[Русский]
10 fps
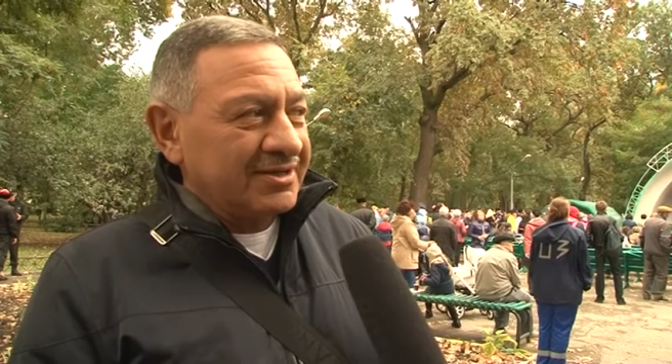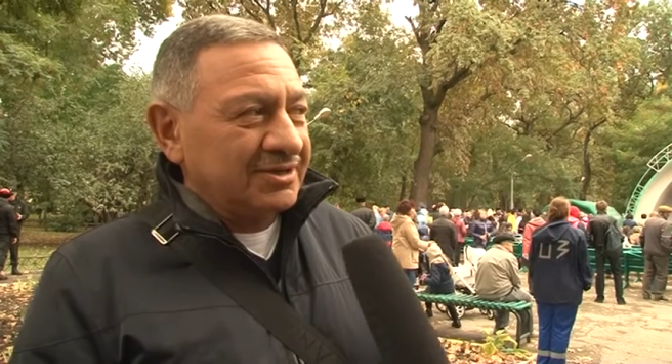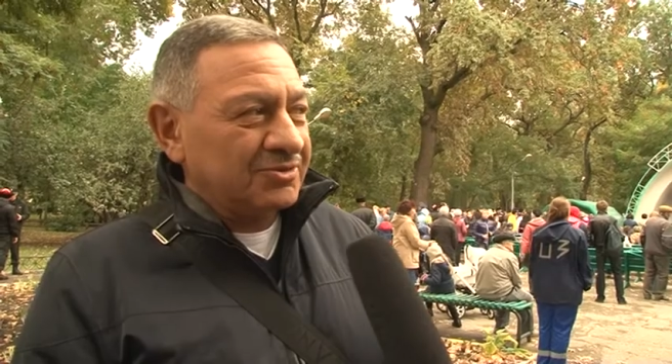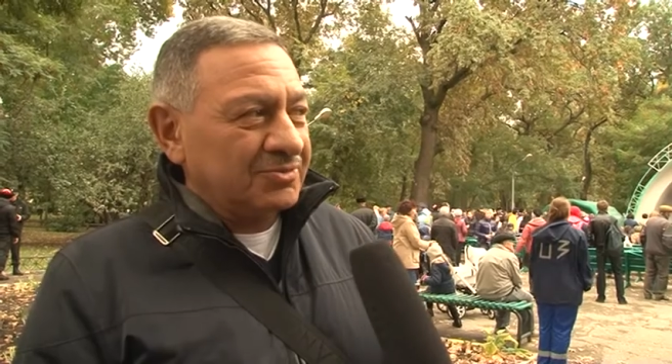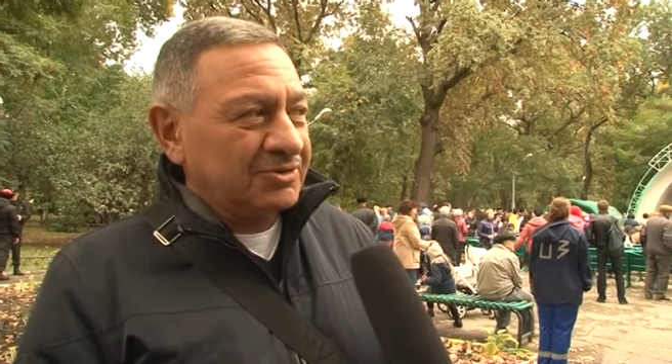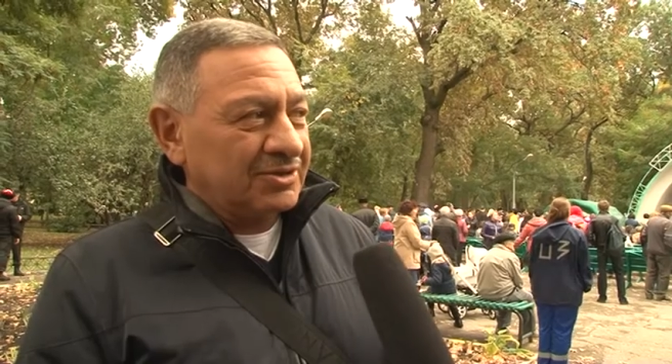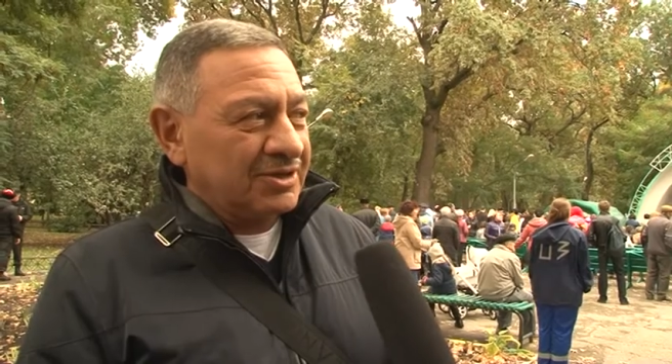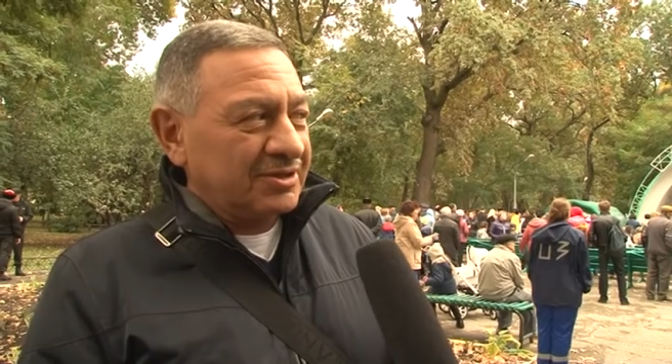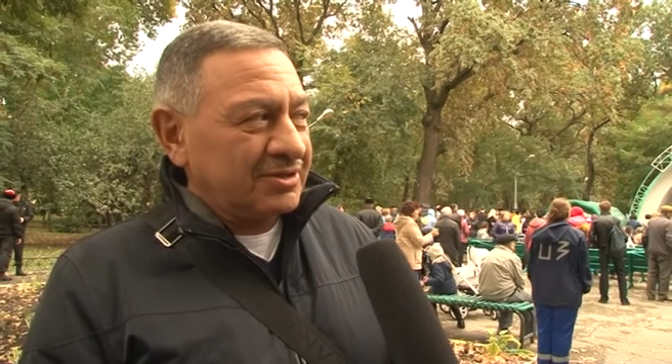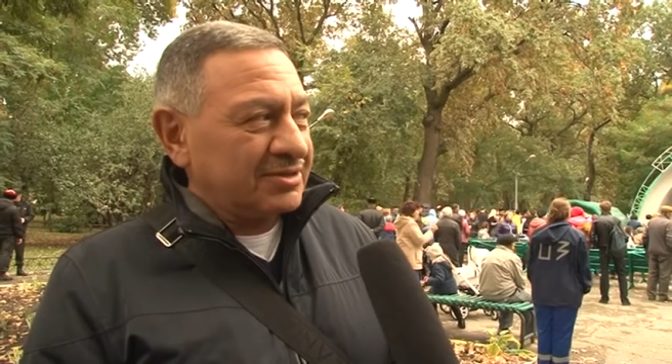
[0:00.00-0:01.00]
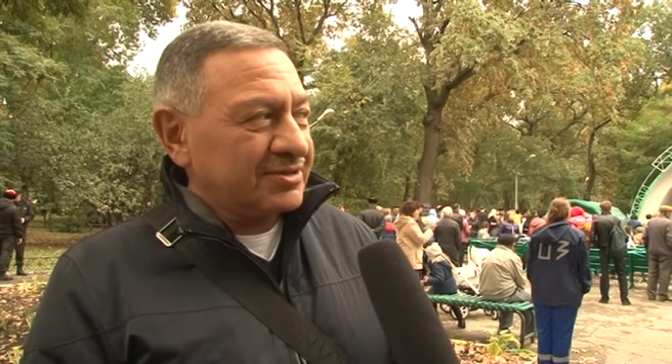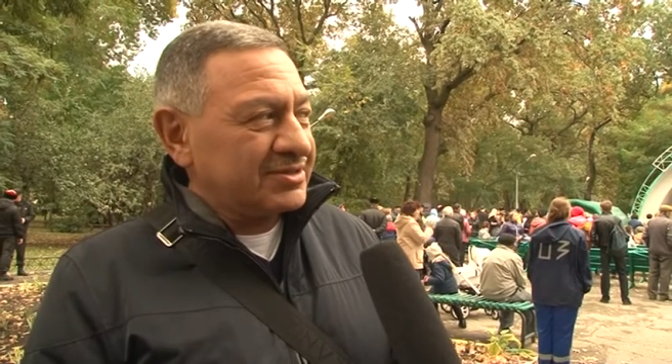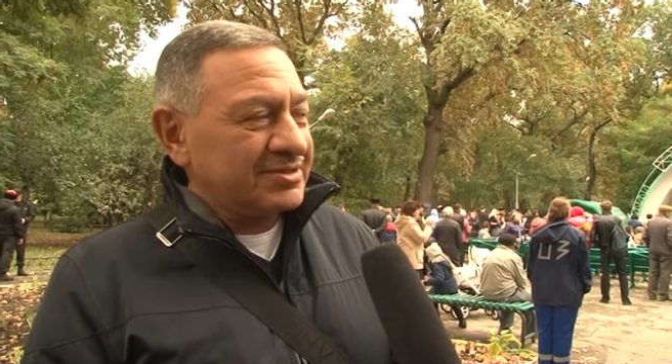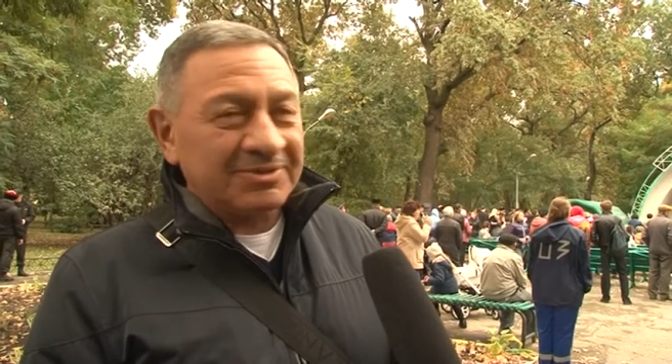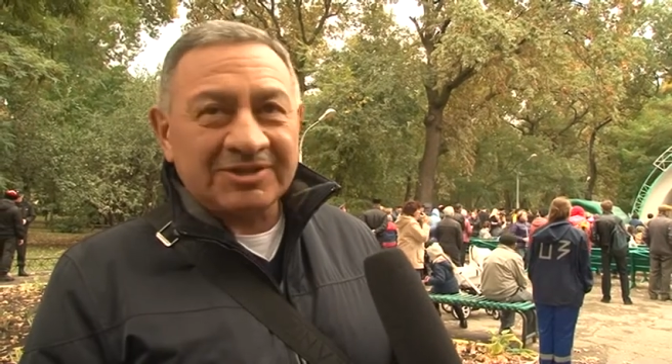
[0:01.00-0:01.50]
Я думаю, до
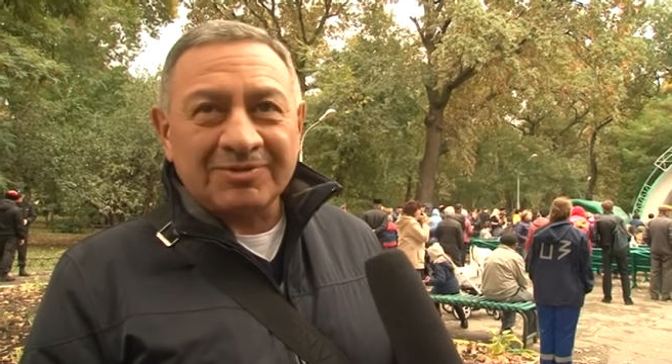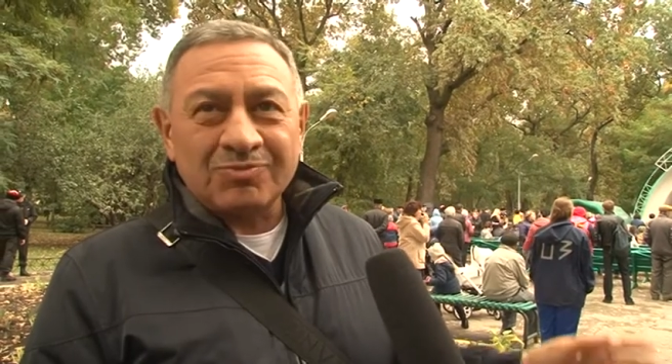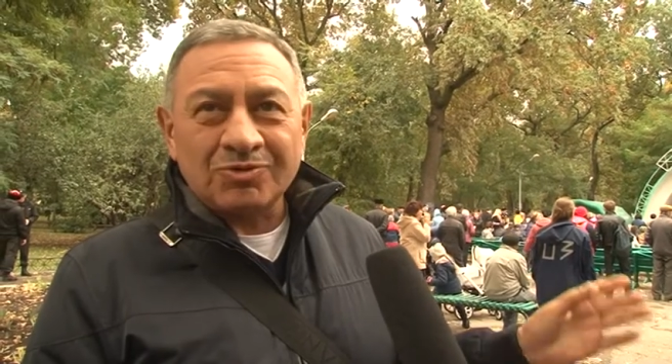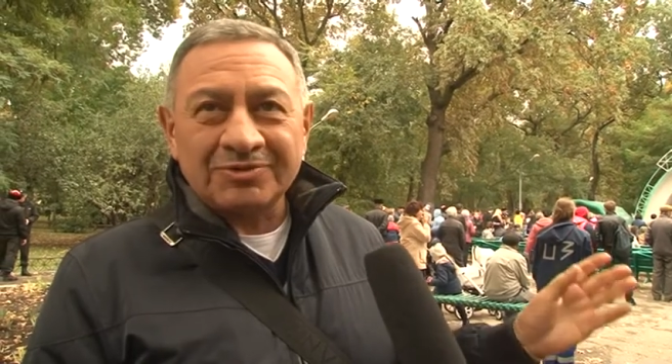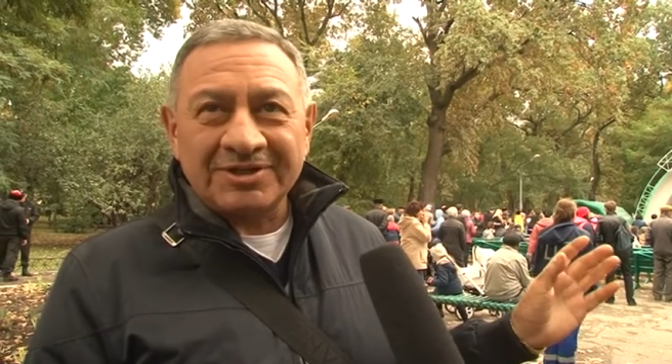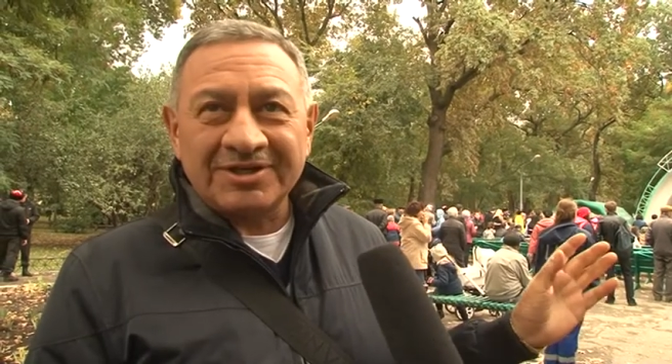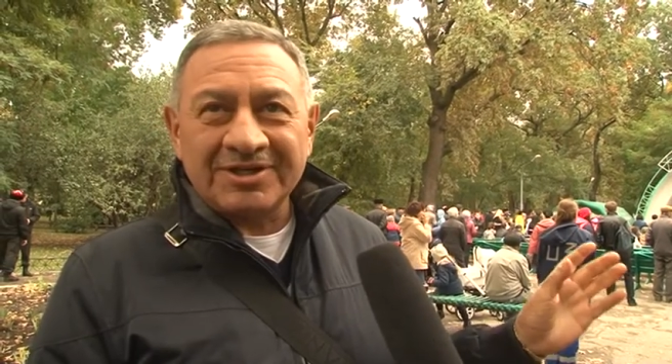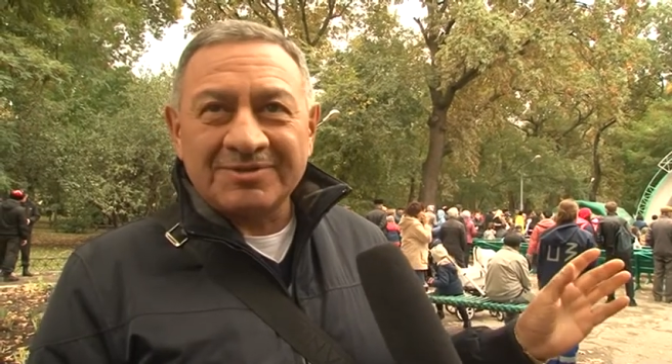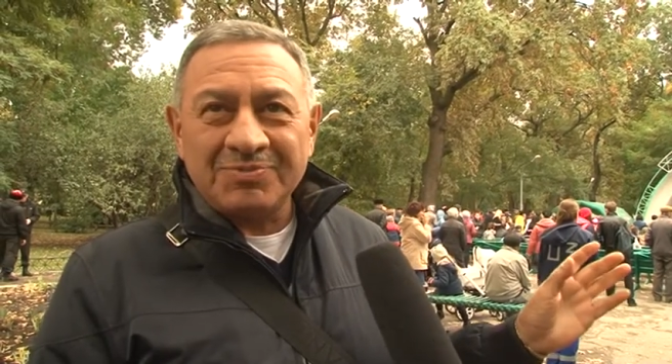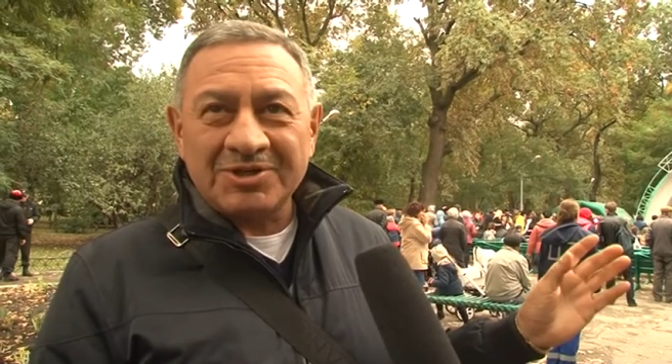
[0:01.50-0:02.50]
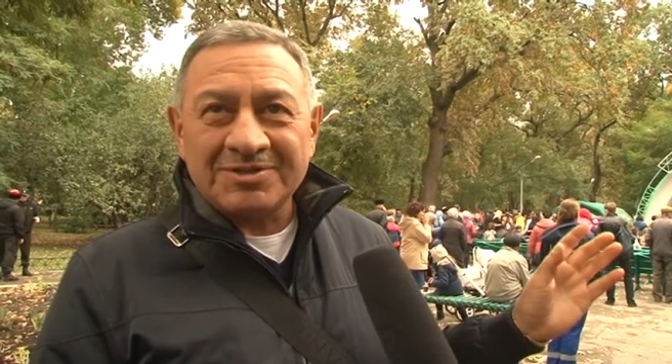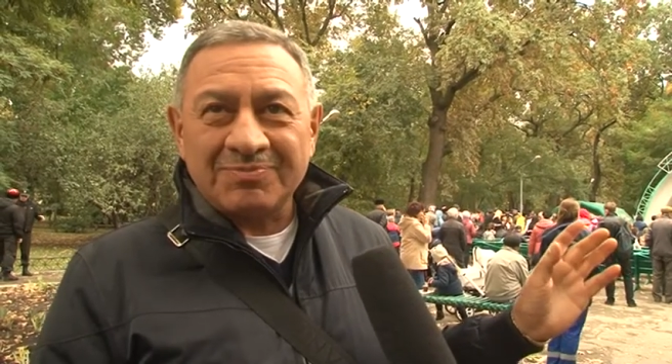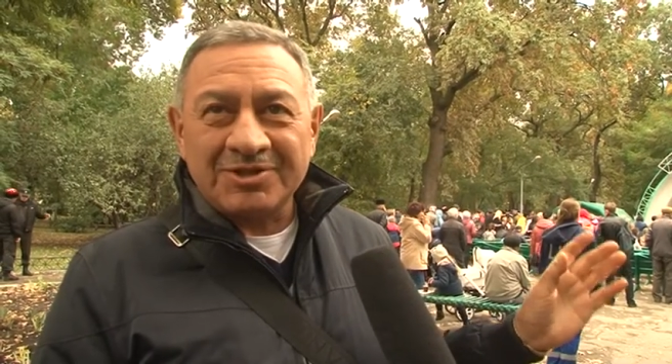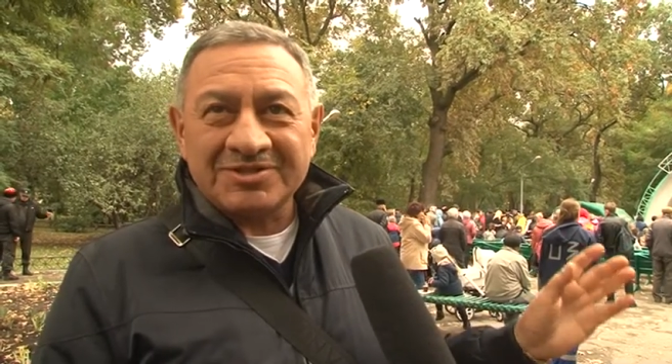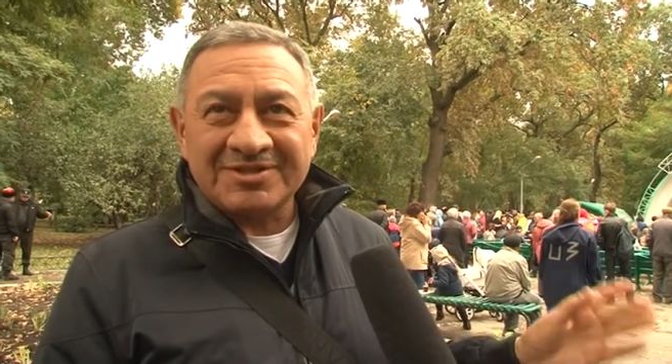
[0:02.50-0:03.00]
темноты будут играть, петь и
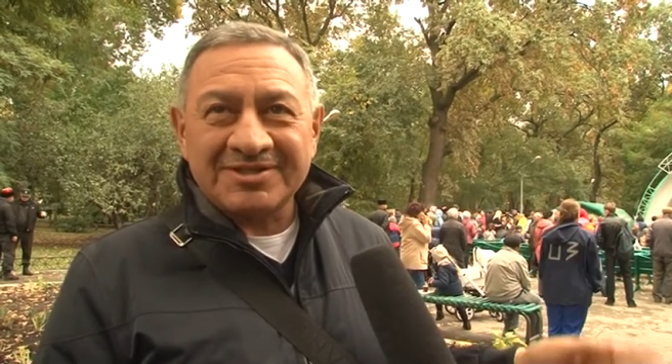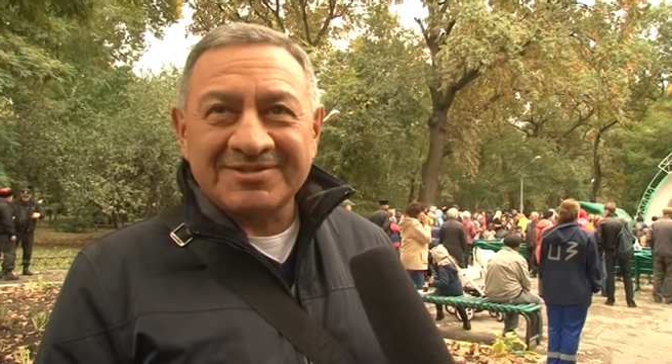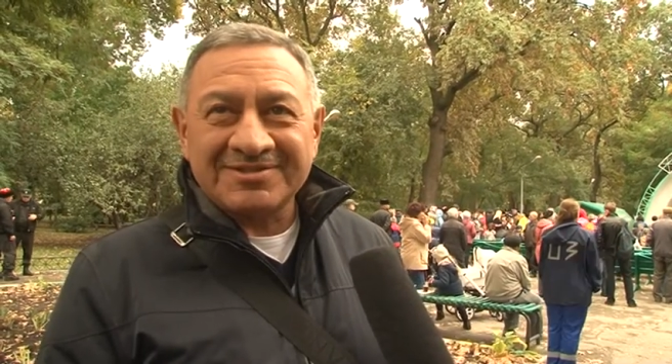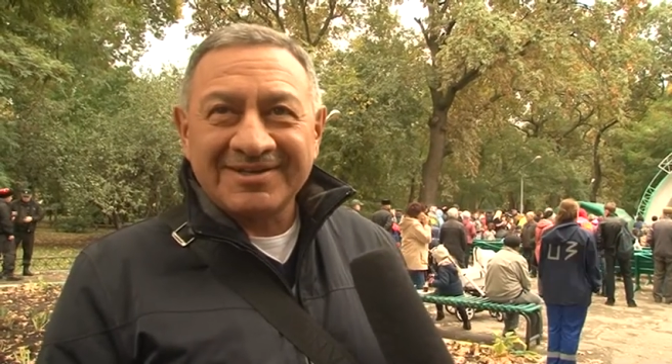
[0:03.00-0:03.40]
плясать.